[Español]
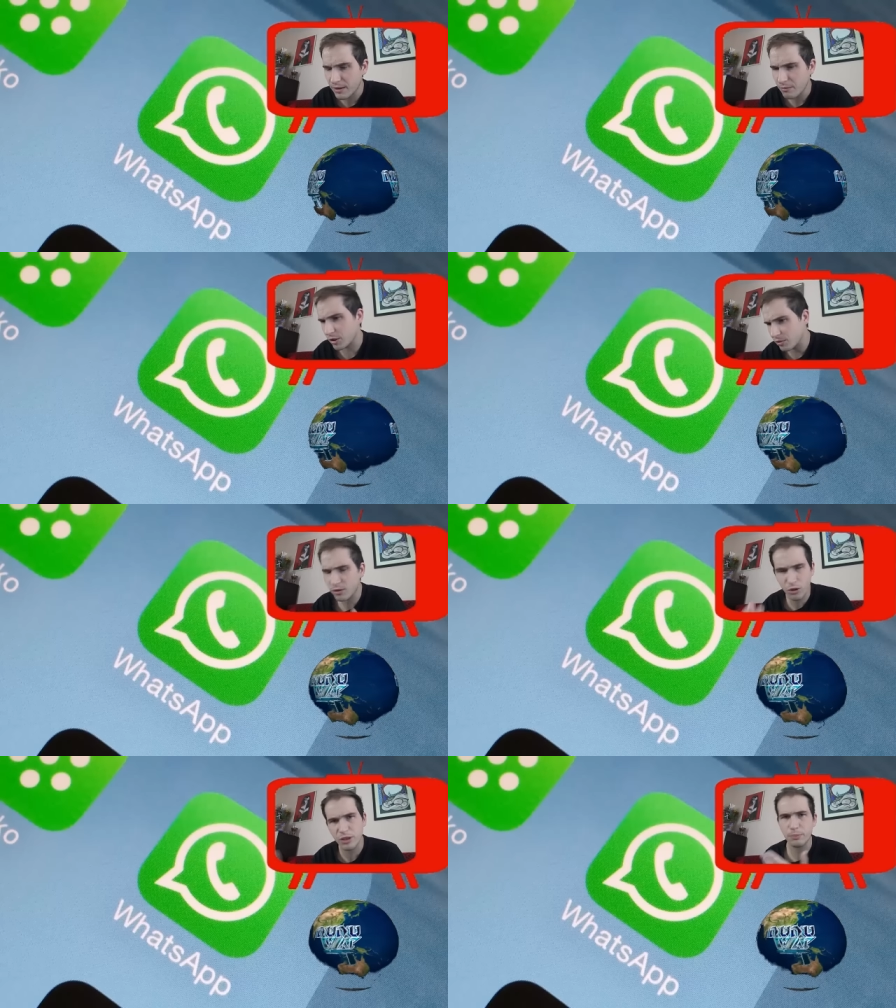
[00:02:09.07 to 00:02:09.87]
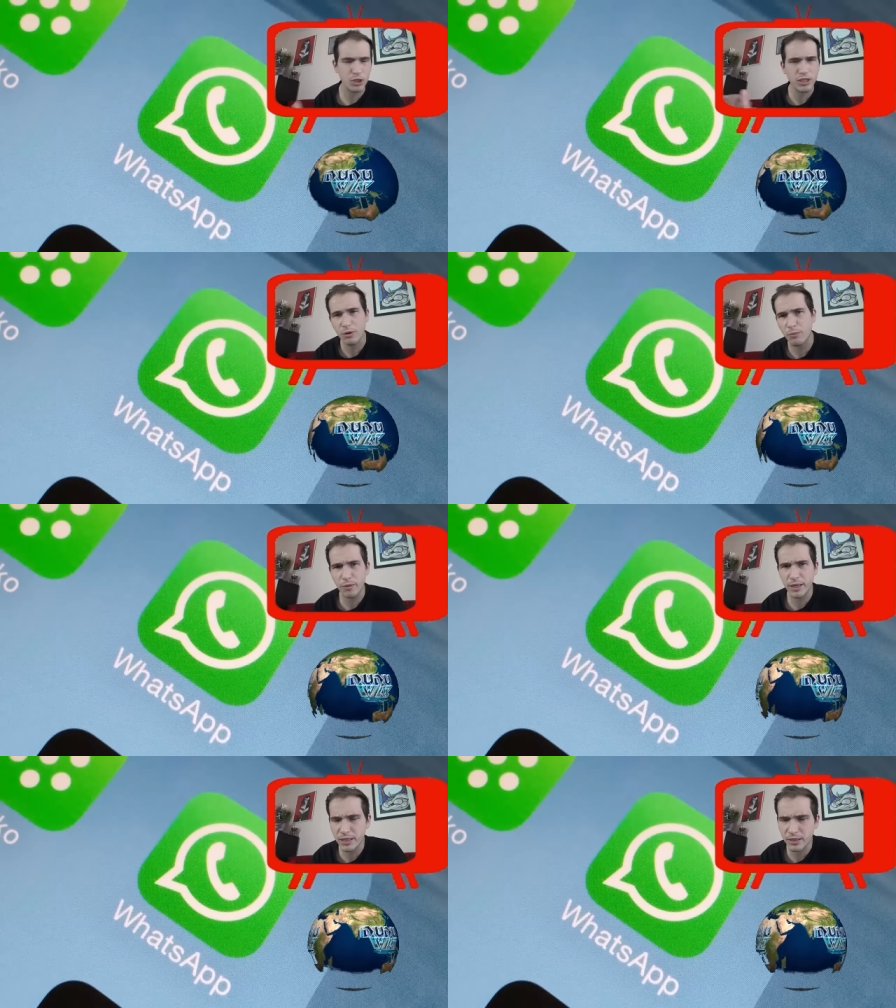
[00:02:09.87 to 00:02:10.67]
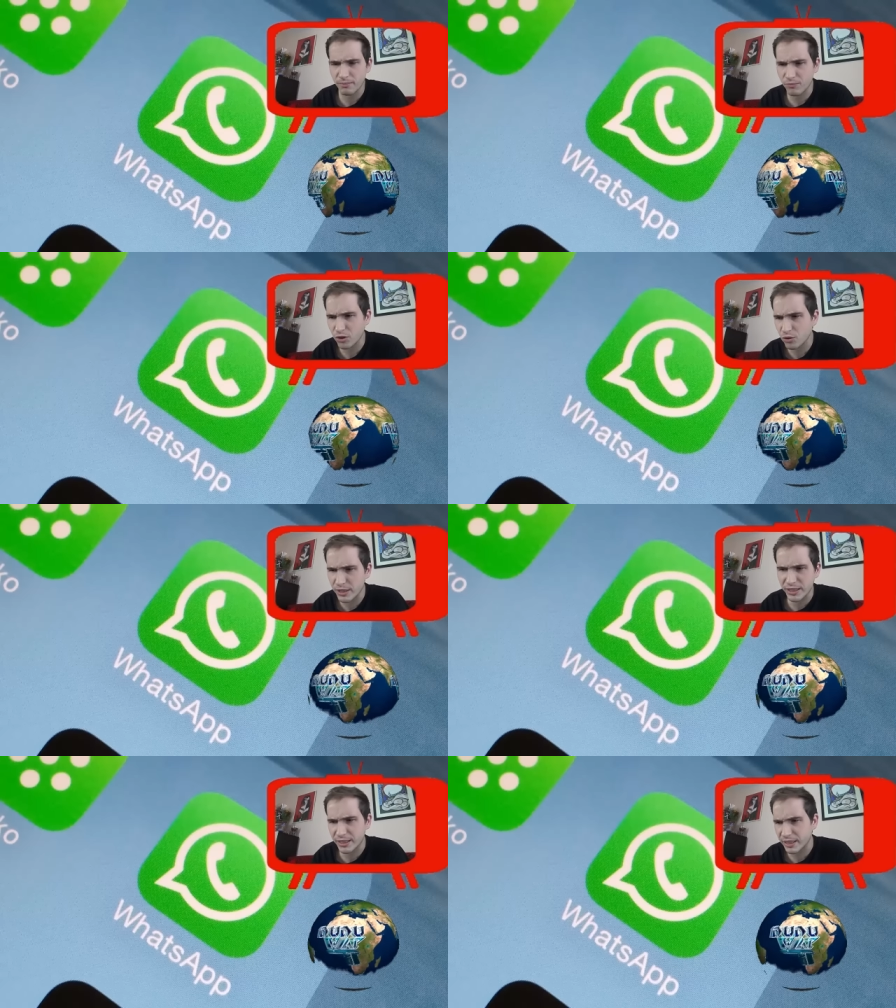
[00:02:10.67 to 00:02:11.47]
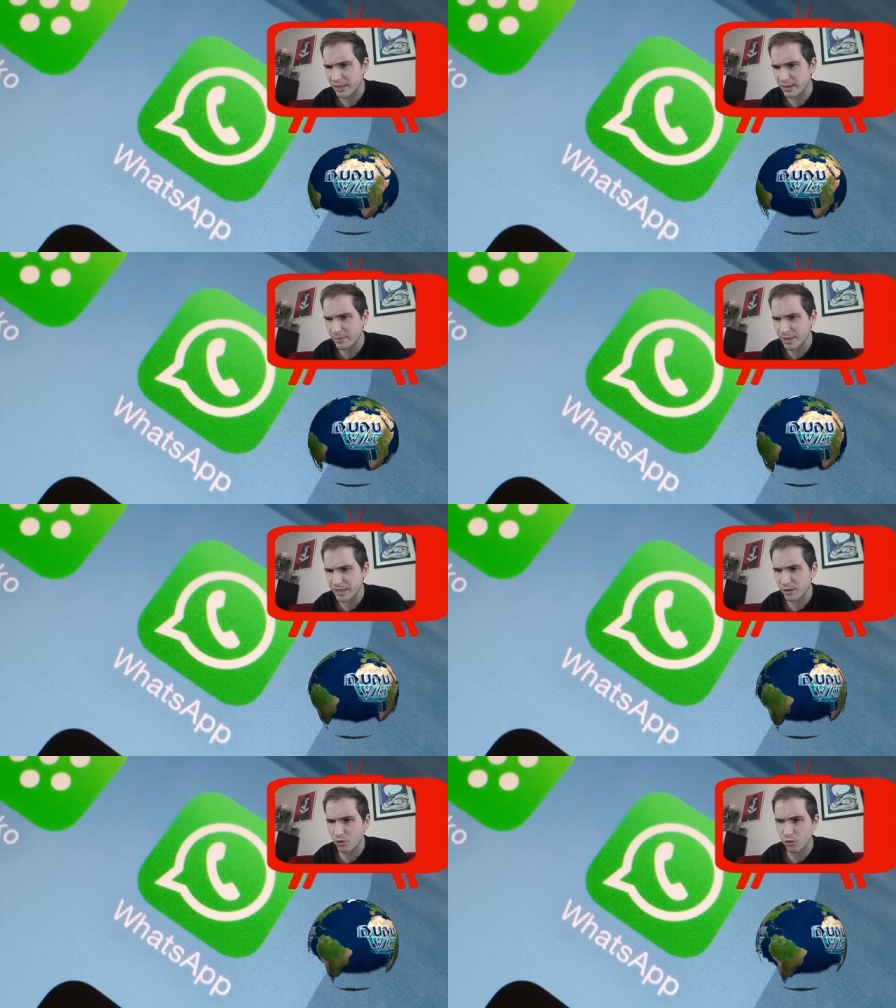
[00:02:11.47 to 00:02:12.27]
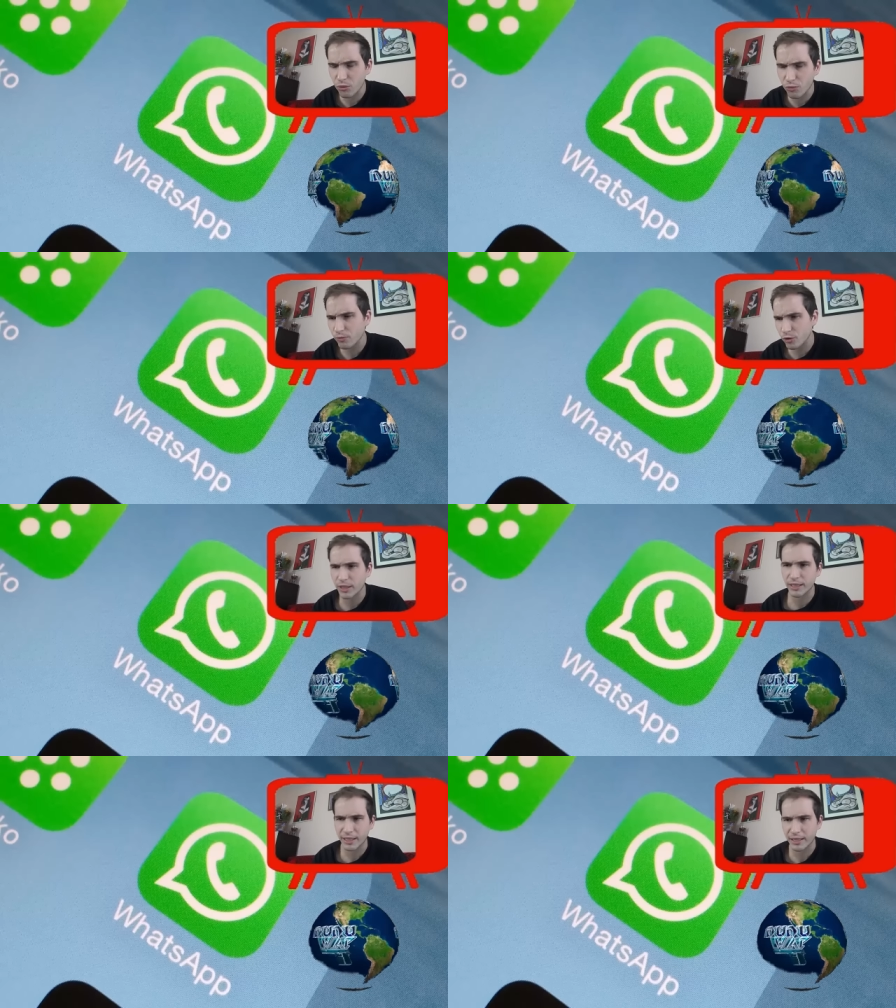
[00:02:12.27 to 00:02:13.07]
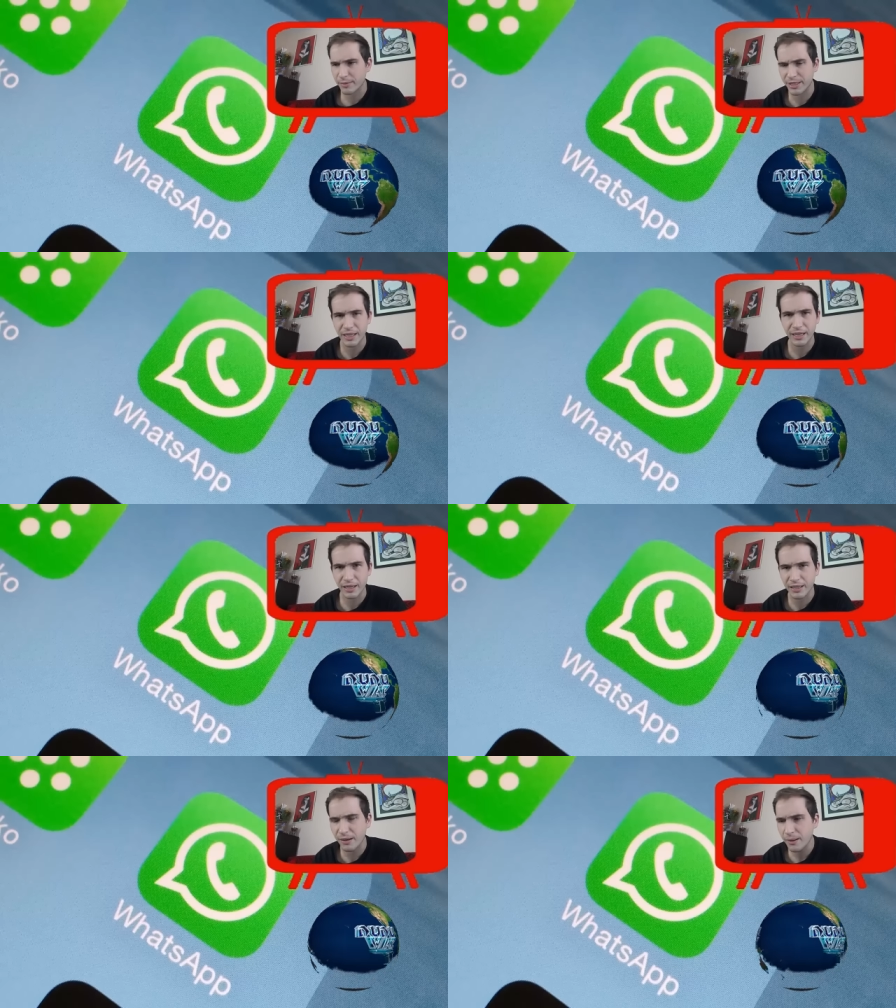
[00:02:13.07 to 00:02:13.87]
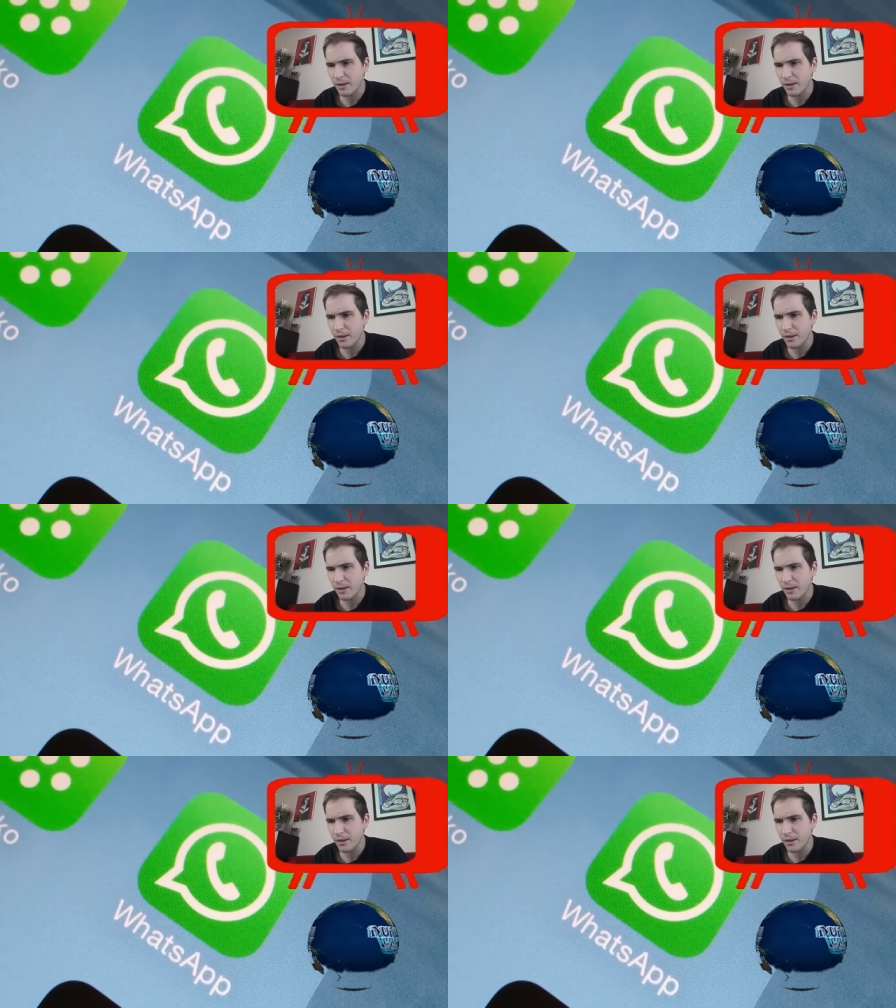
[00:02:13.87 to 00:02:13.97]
Bueno, los dispositivos móviles no es que tengan demasiado zoom, no es que tengan demasiada calidad,